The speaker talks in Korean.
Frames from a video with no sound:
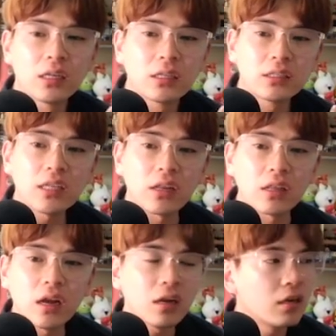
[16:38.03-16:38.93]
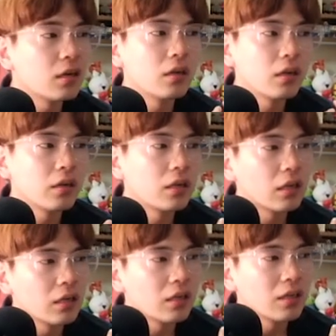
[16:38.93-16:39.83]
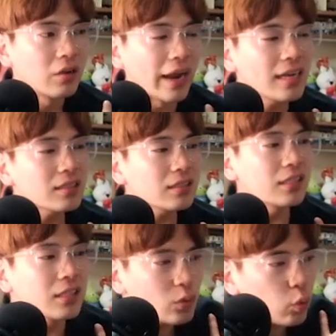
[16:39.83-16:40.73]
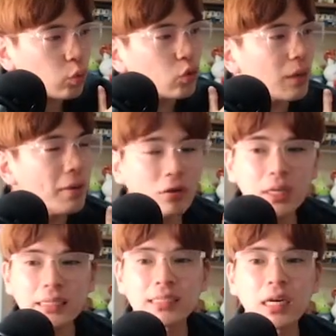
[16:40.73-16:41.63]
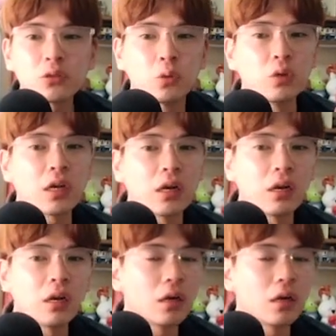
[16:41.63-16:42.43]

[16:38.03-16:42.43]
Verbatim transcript: 그지 않나? 에이스는 속도나 평타 자체가 좋으니까.